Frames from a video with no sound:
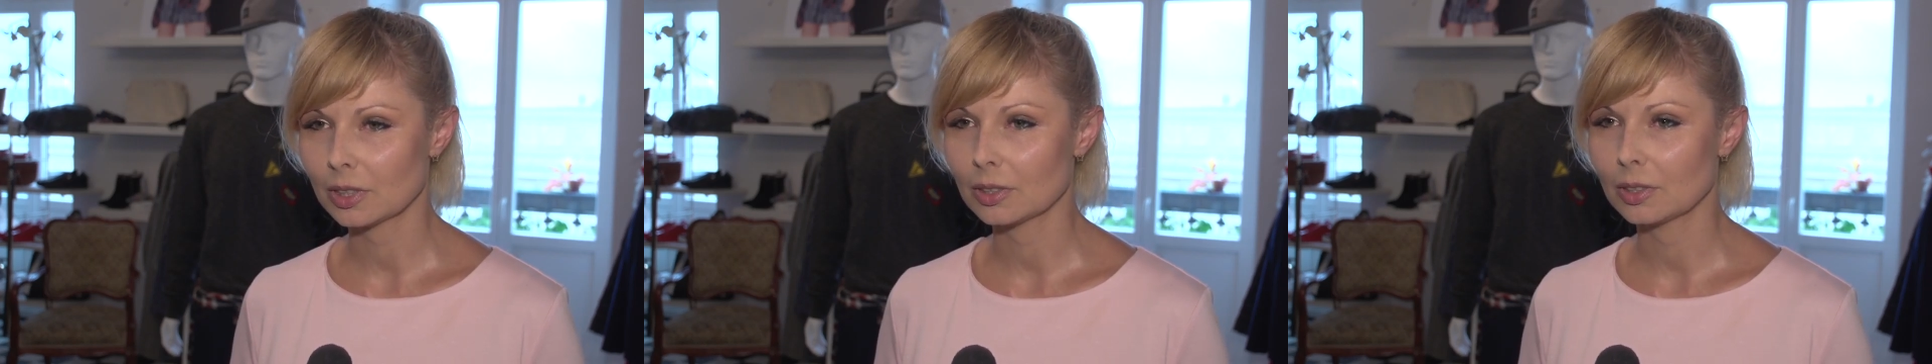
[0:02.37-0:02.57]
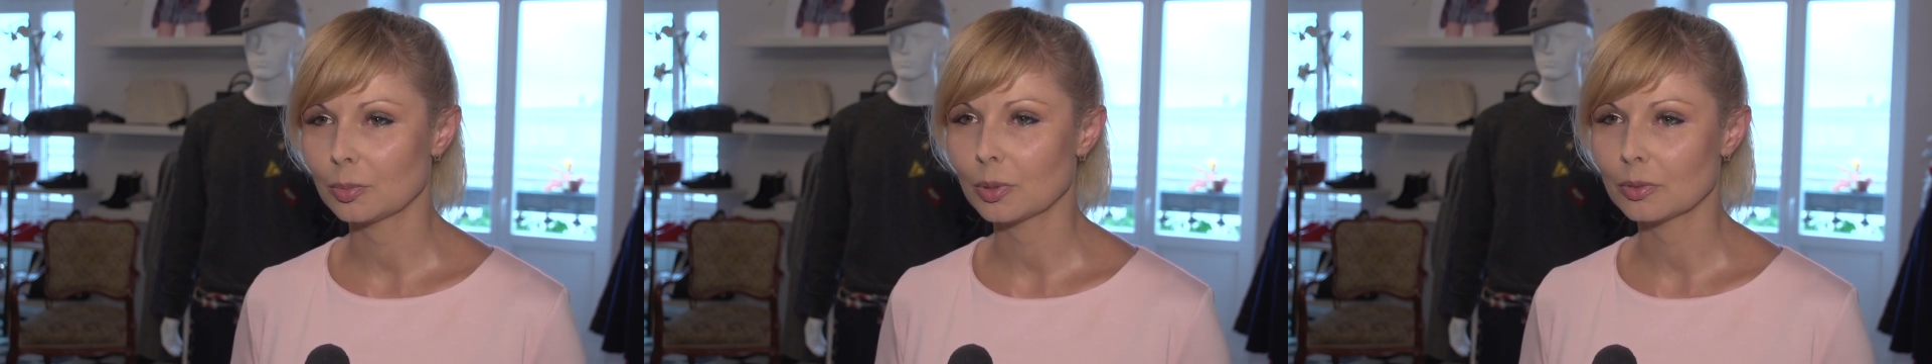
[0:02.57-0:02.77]

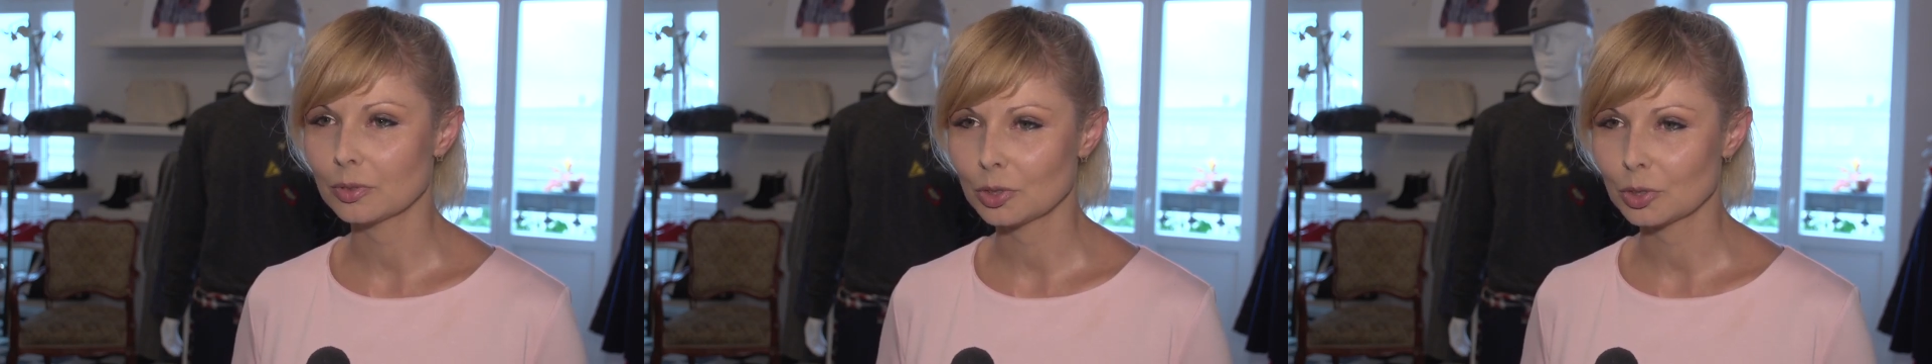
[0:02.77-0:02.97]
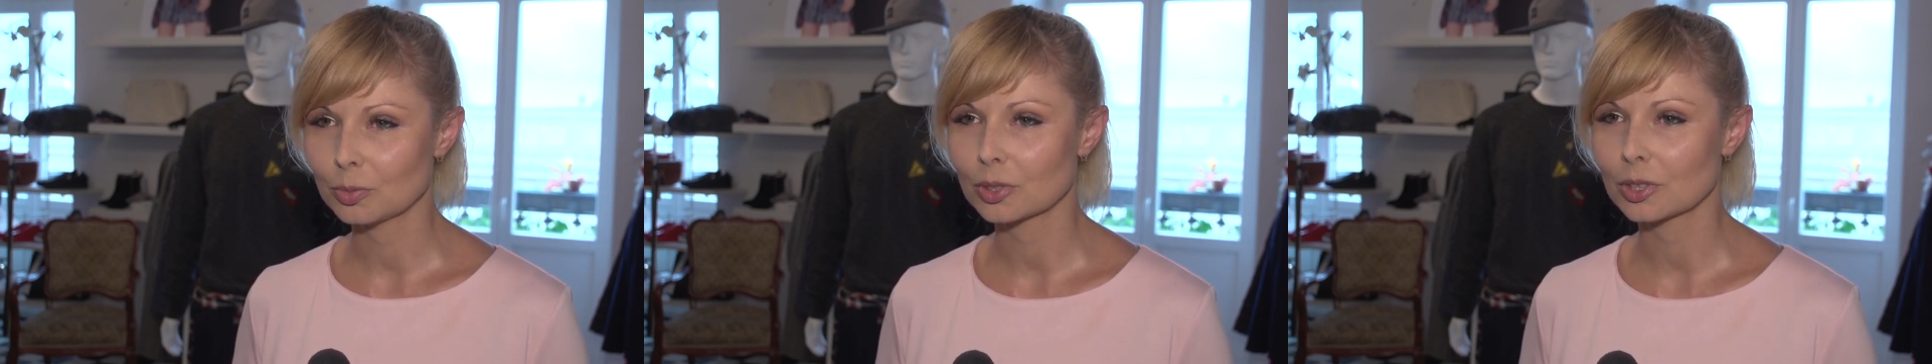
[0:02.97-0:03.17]
kiedy
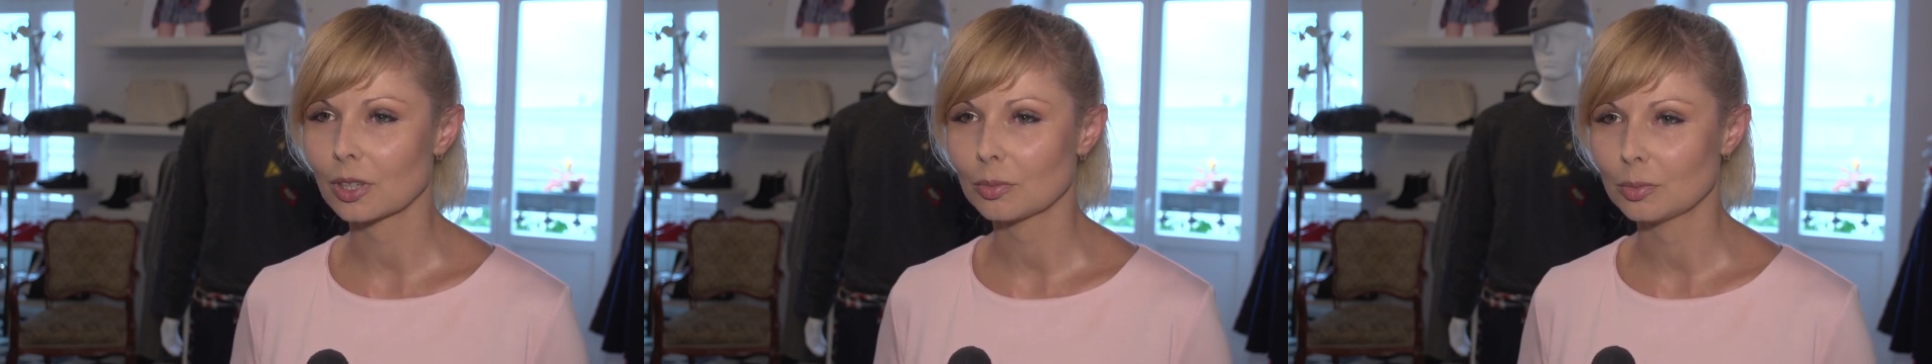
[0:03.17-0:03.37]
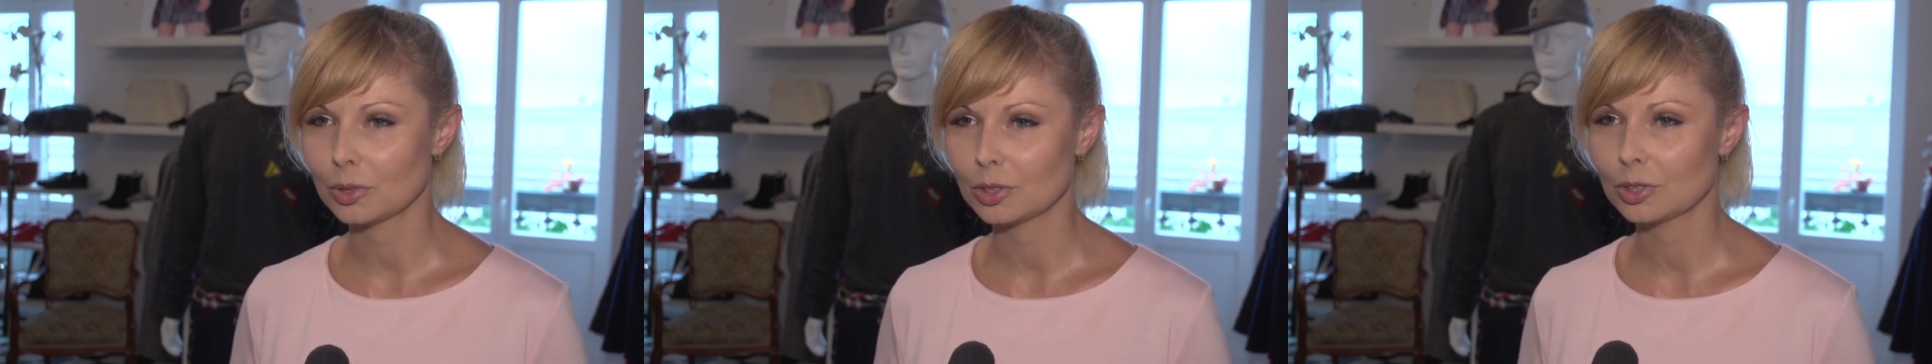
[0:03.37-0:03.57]
powinniśmy
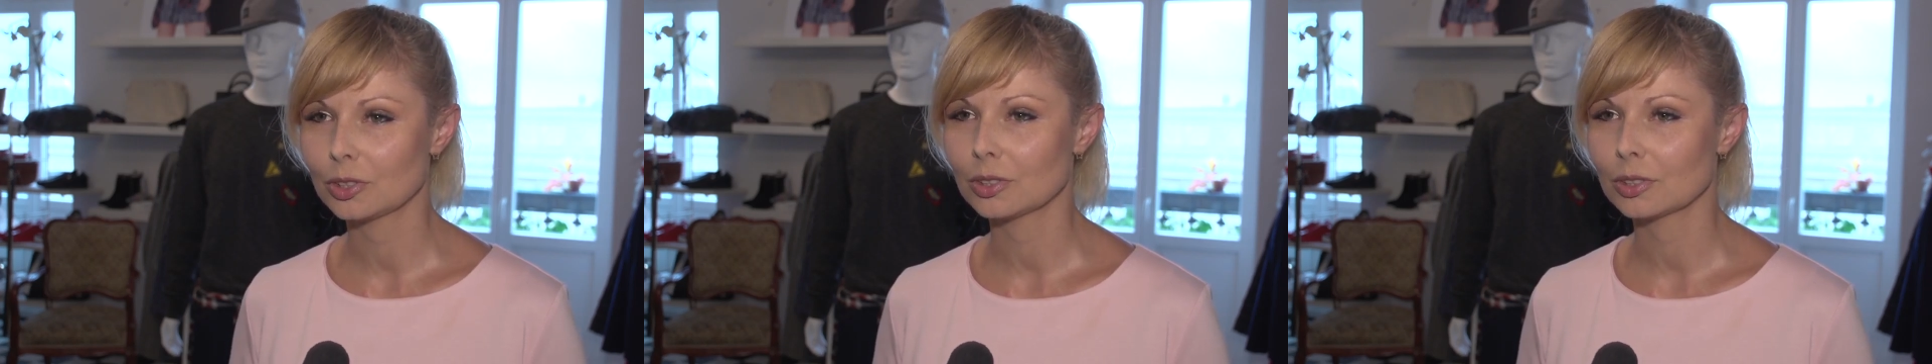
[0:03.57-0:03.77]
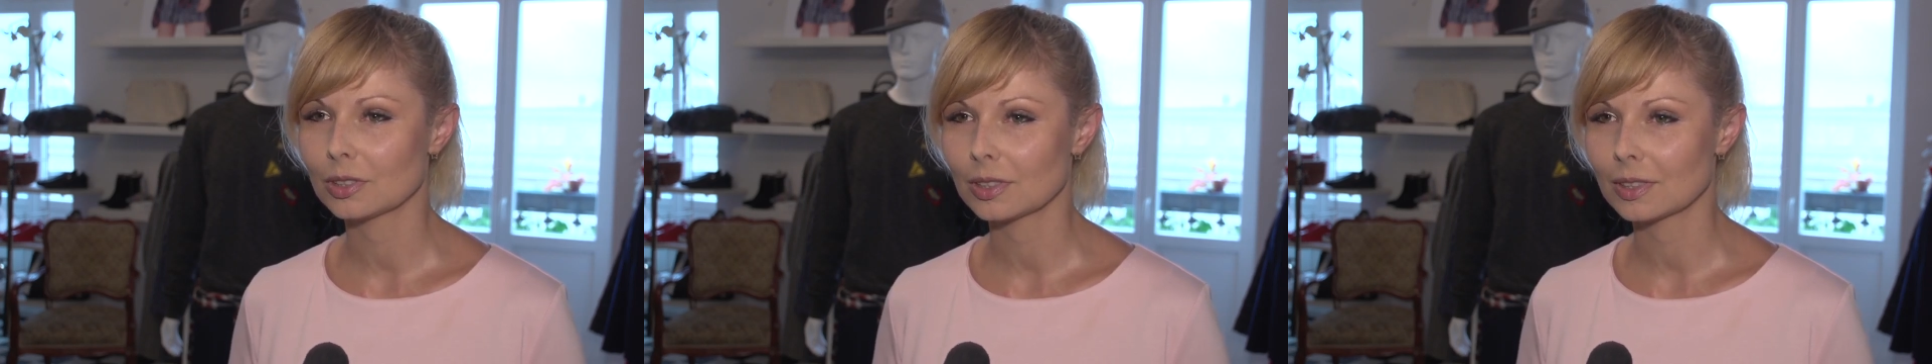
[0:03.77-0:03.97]

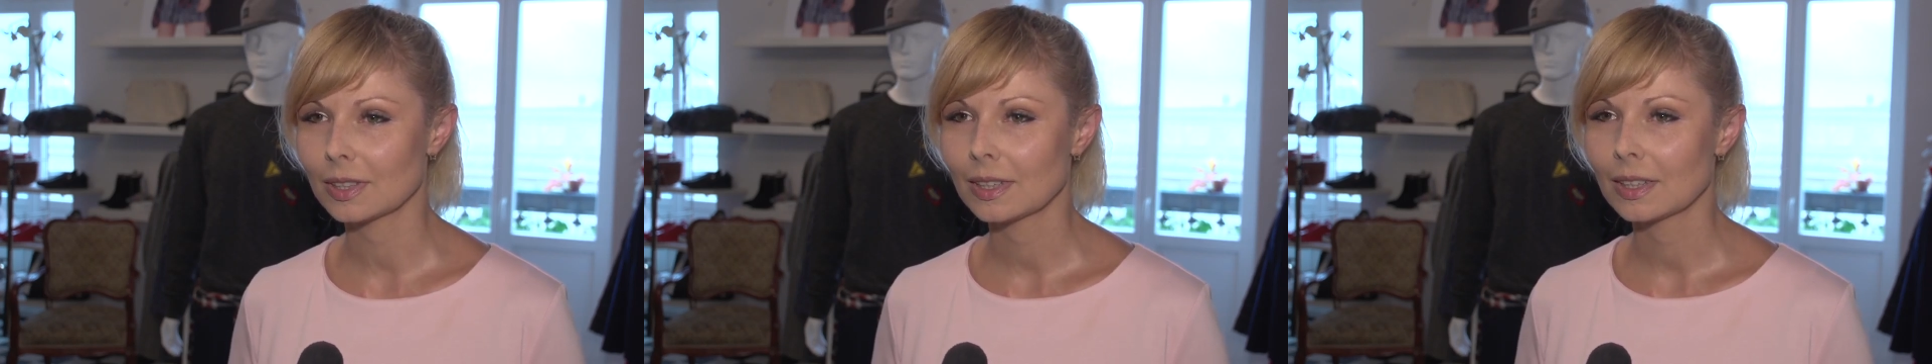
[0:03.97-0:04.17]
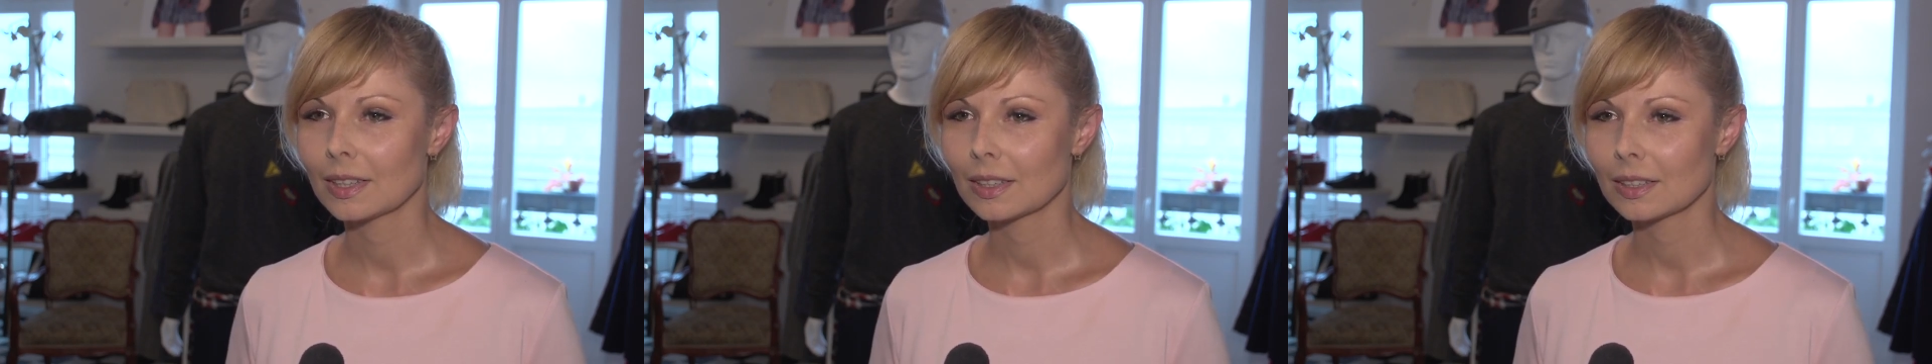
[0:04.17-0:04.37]
zrobić e,
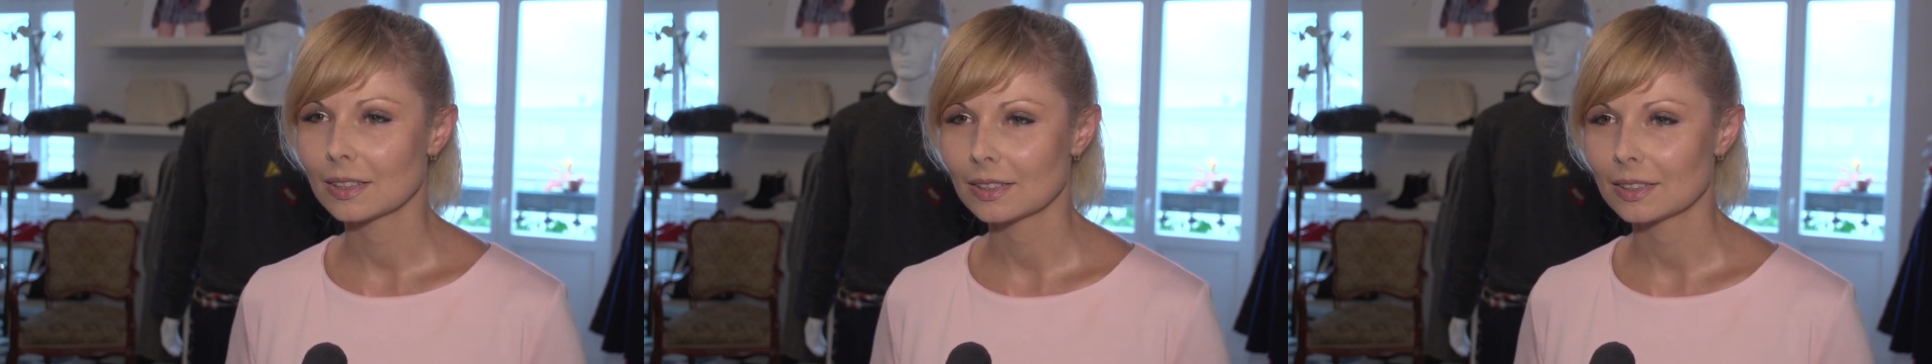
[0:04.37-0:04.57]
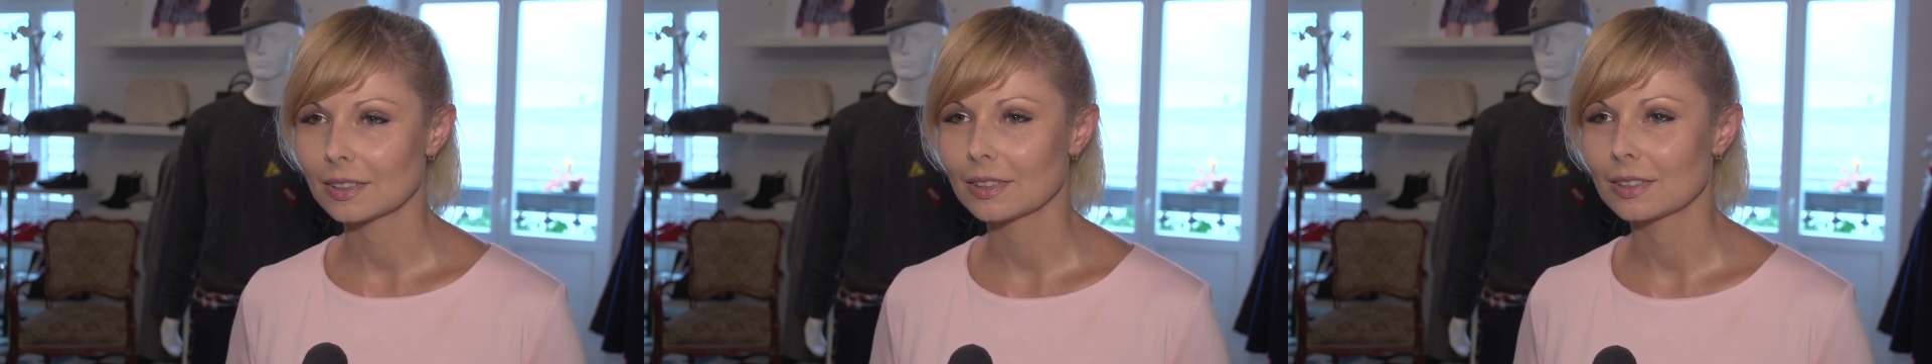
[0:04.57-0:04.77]

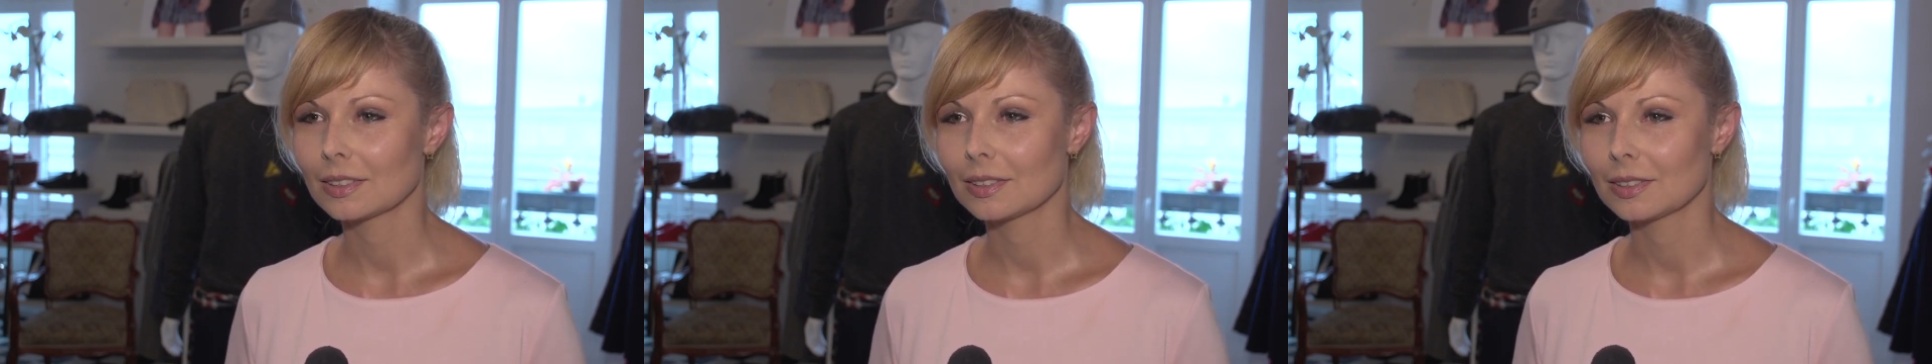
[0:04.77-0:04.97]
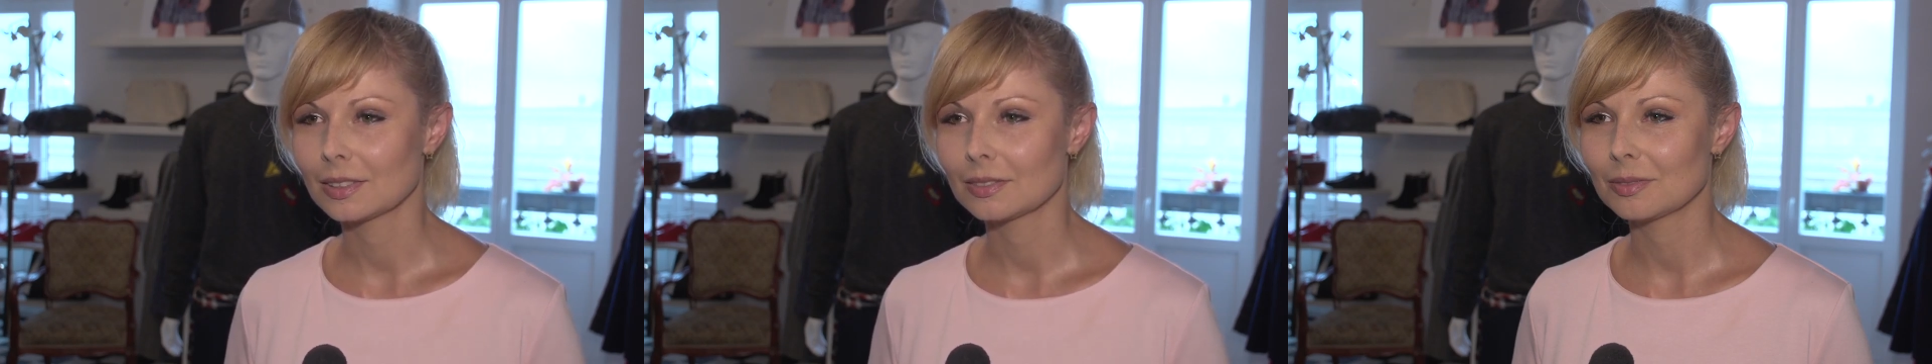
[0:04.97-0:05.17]

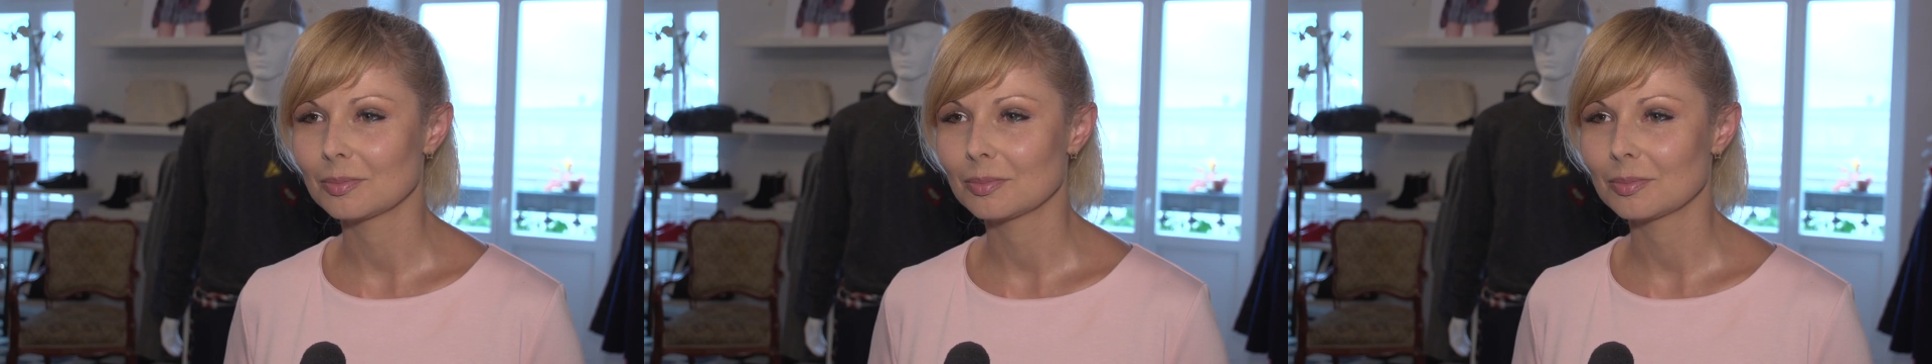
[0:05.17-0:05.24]
e,